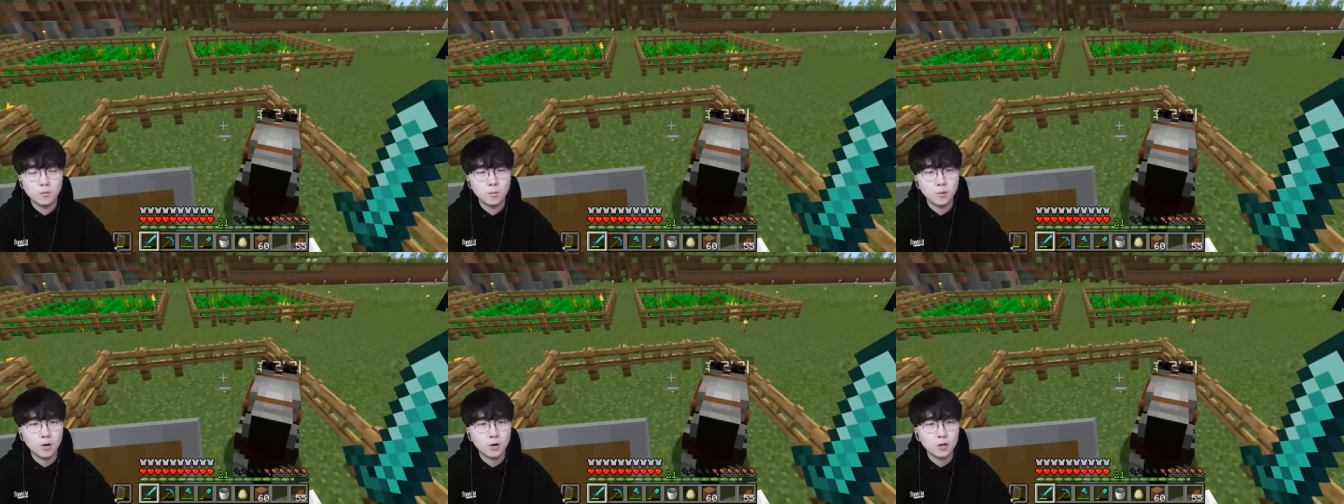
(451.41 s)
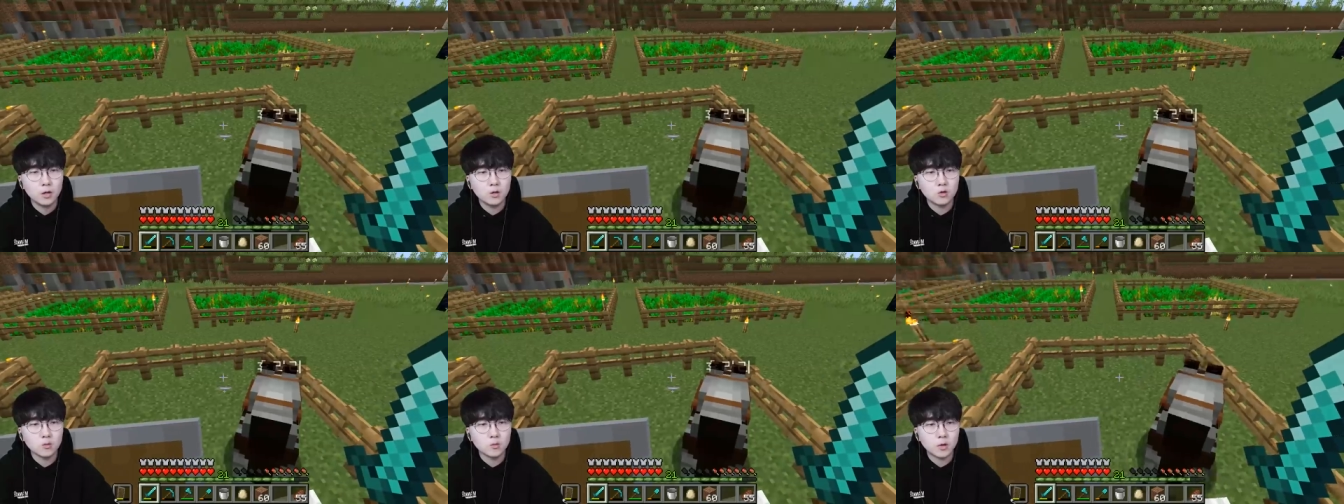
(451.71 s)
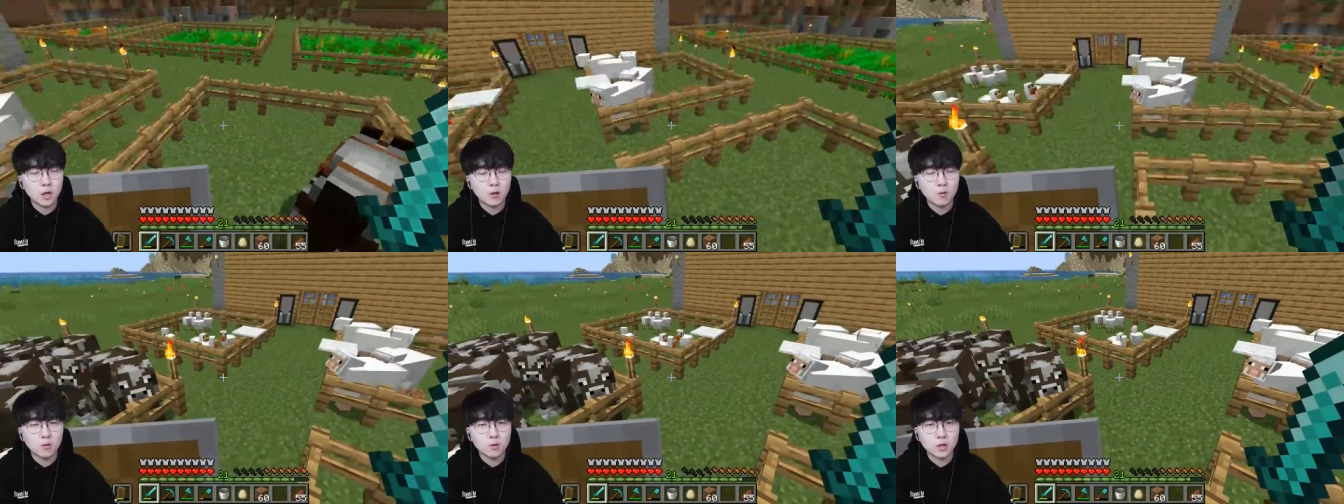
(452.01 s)
멀리 좀
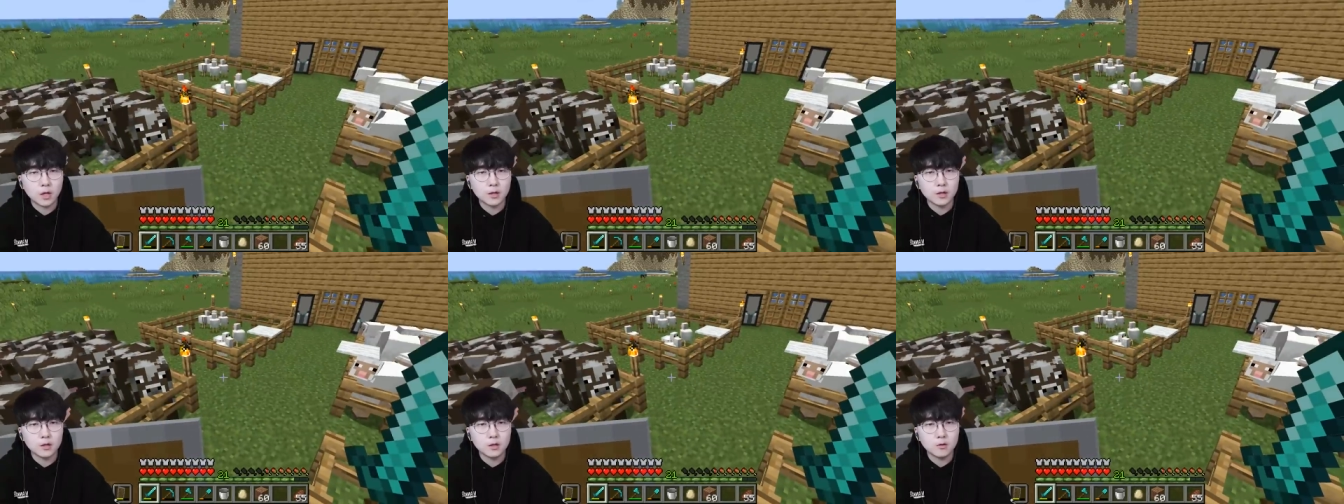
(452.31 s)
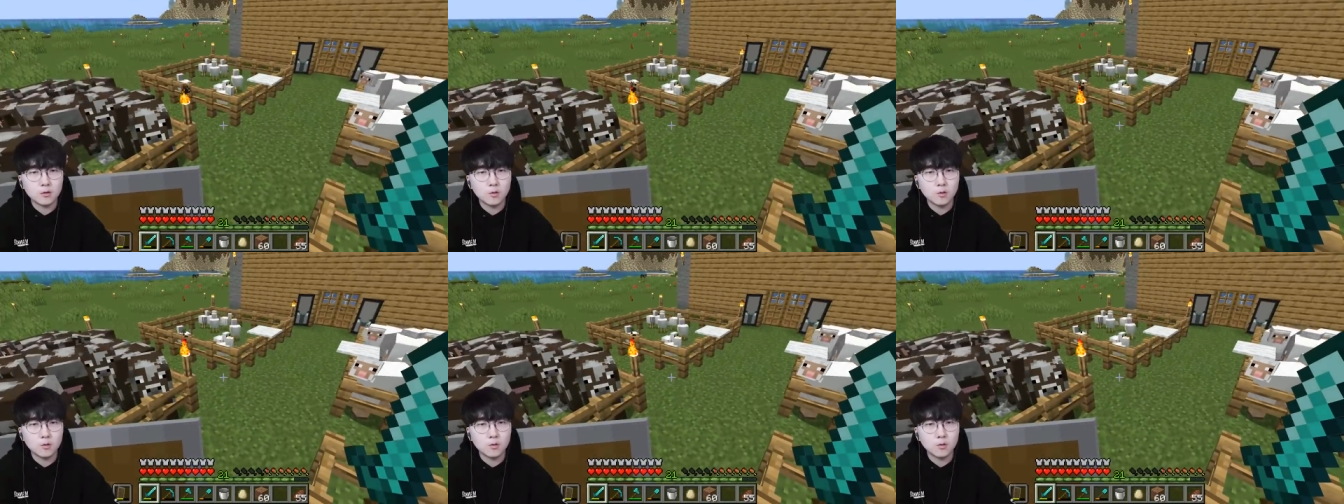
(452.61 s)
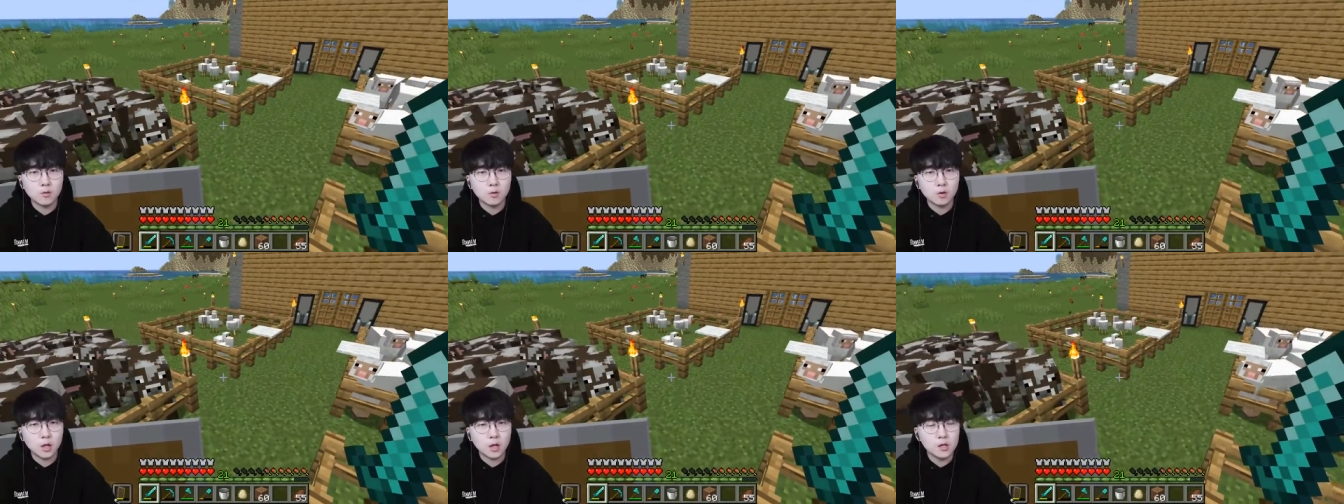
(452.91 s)
데리고
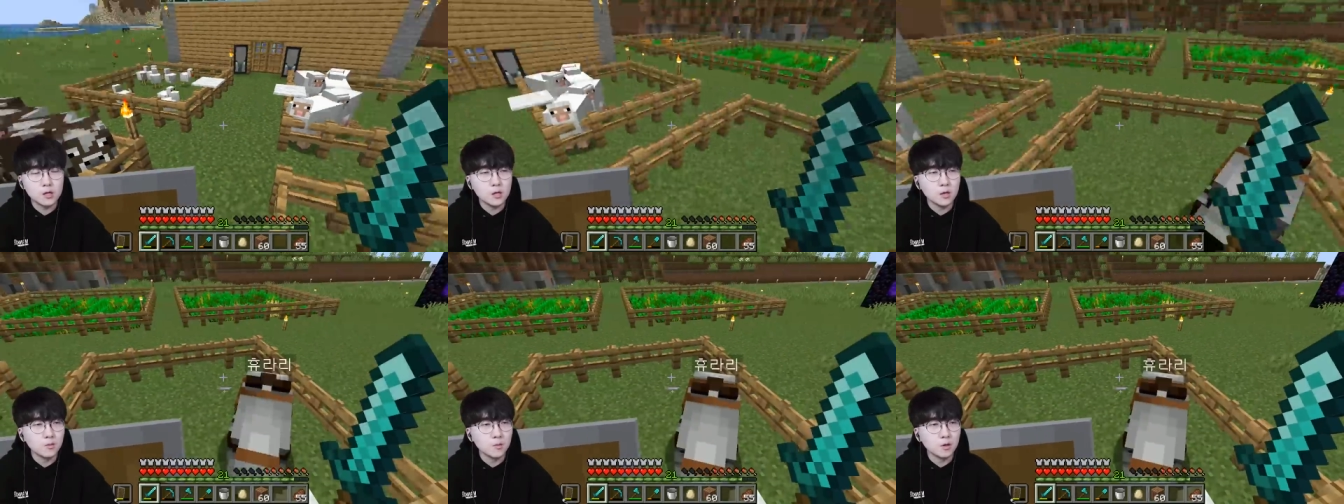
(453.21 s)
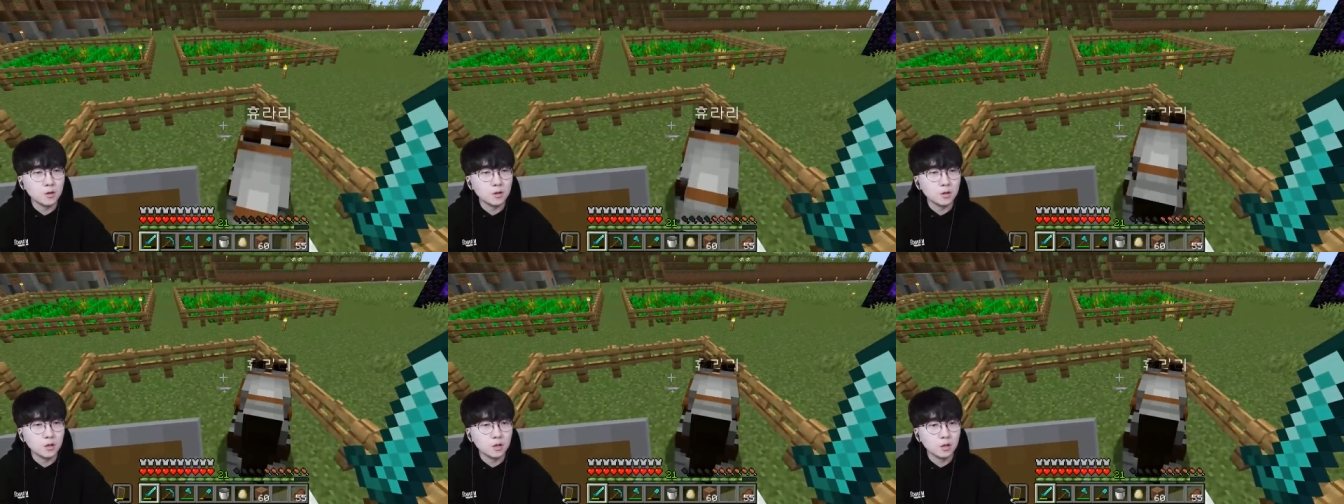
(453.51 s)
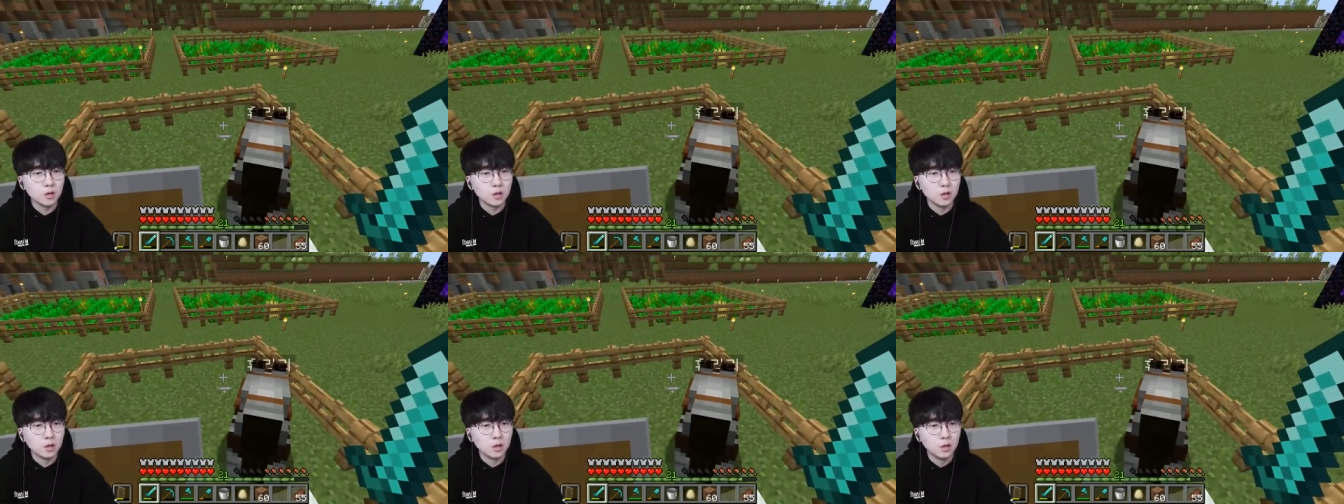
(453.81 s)
다니고
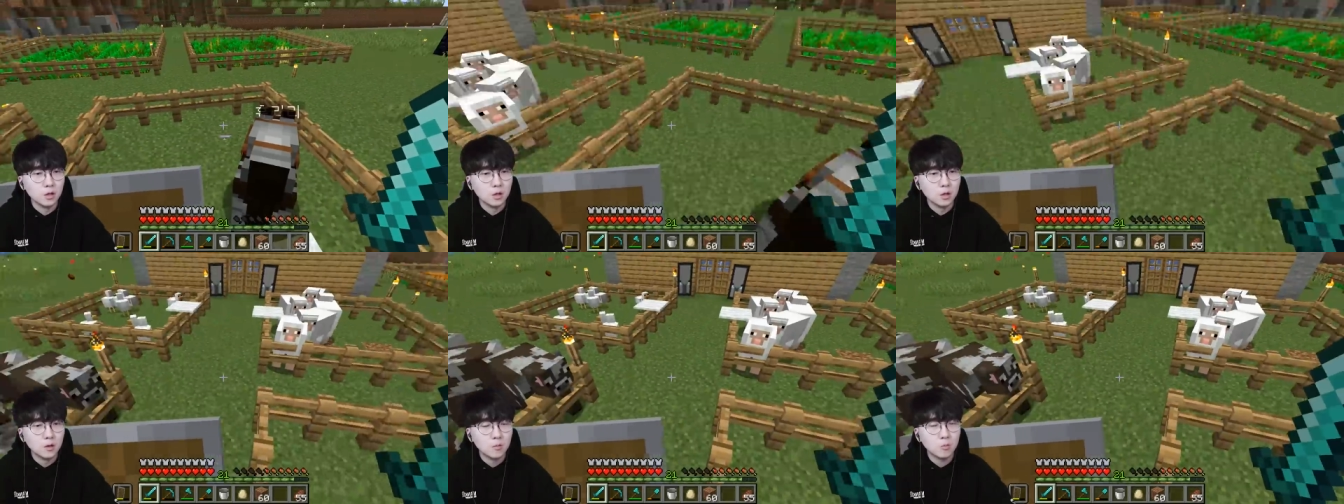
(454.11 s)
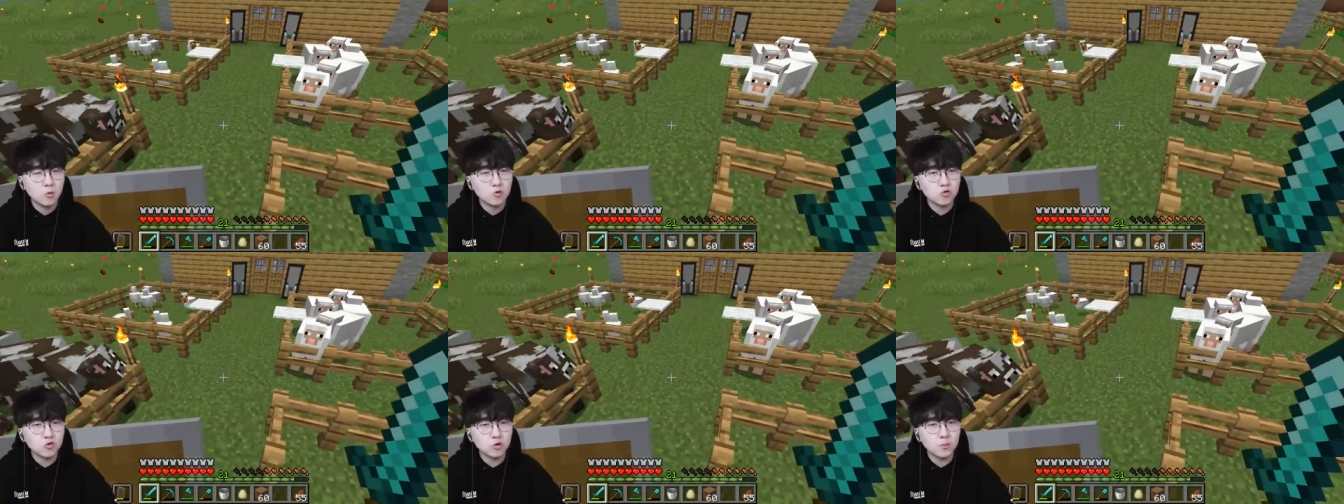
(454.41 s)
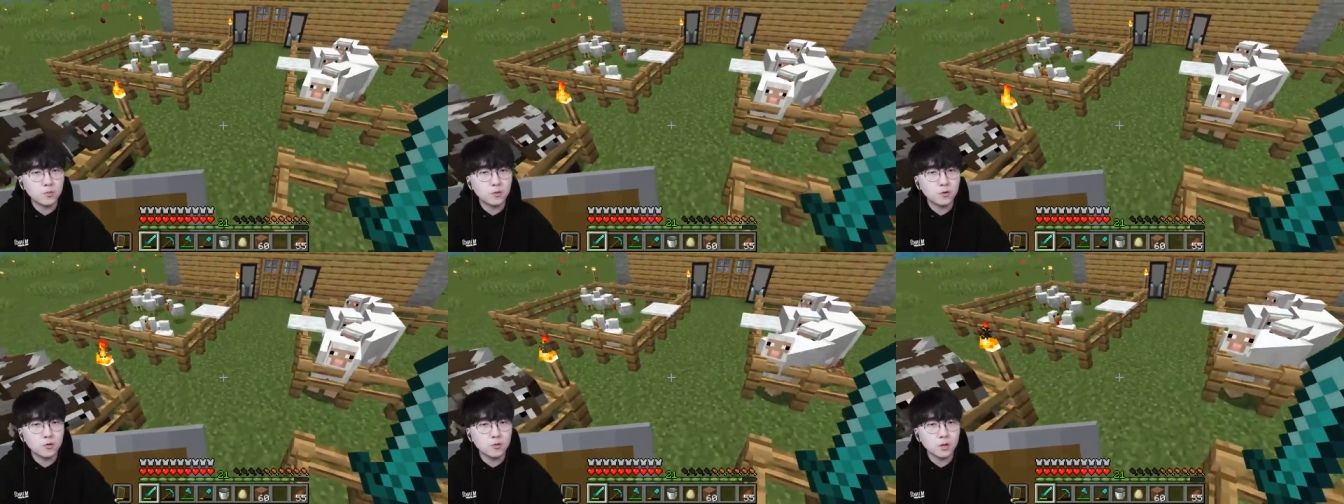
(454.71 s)
하려면은 목줄이
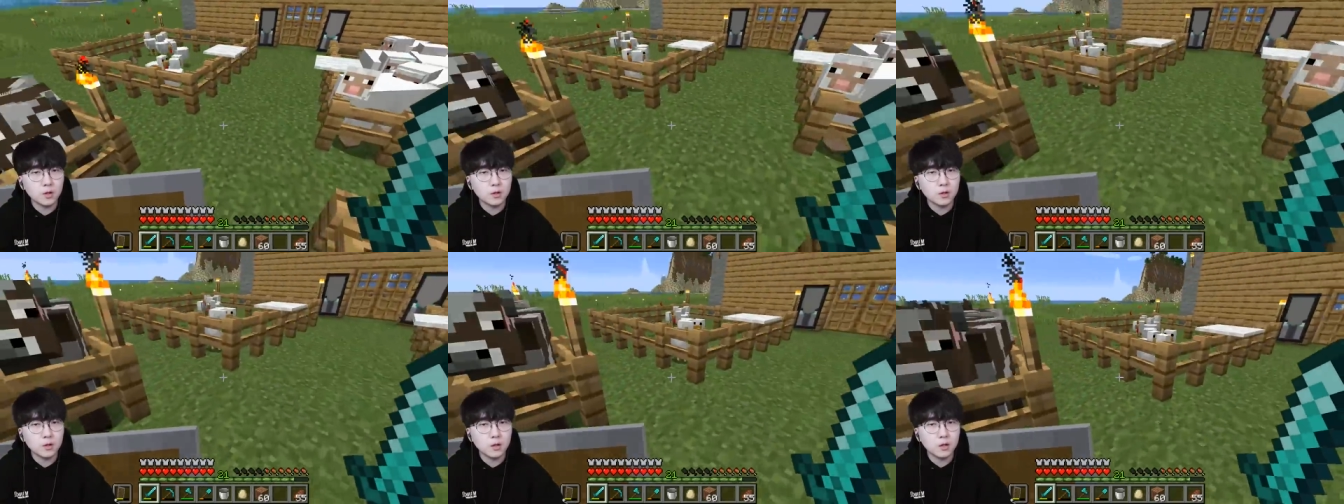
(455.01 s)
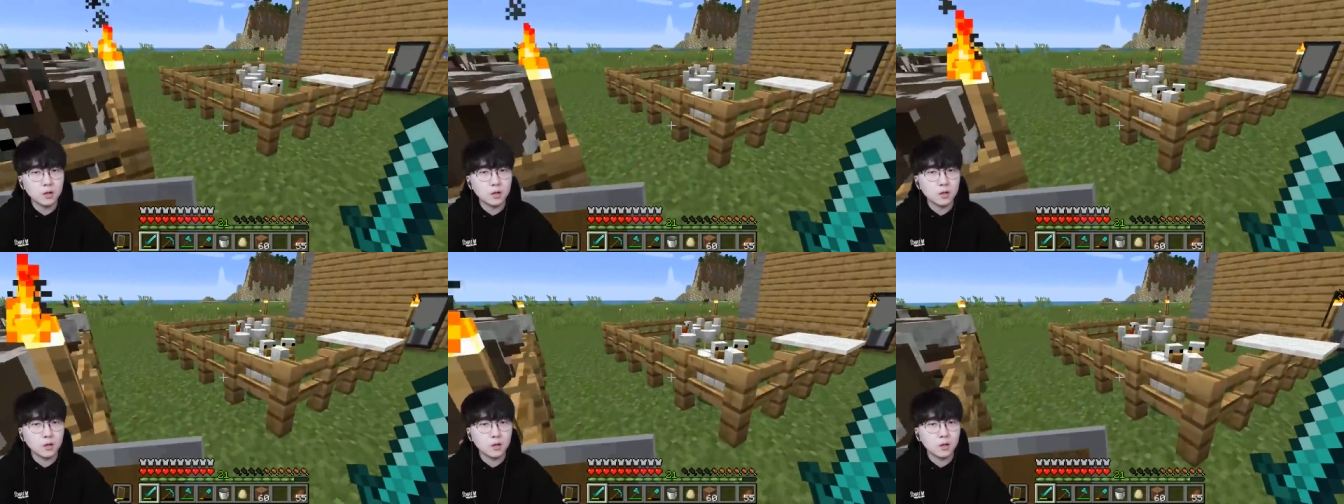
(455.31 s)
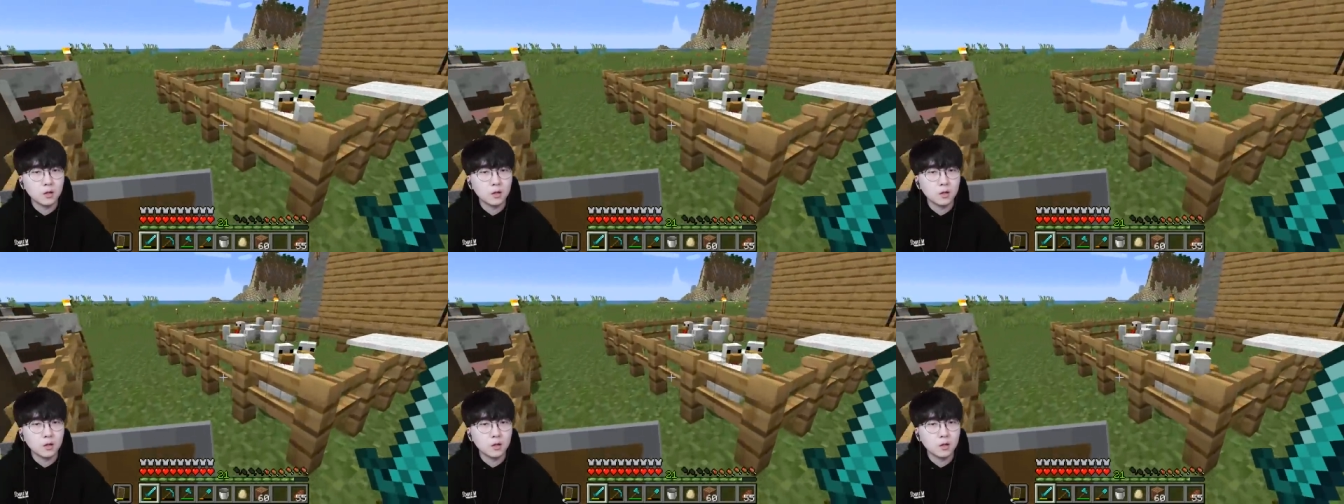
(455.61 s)
필요한데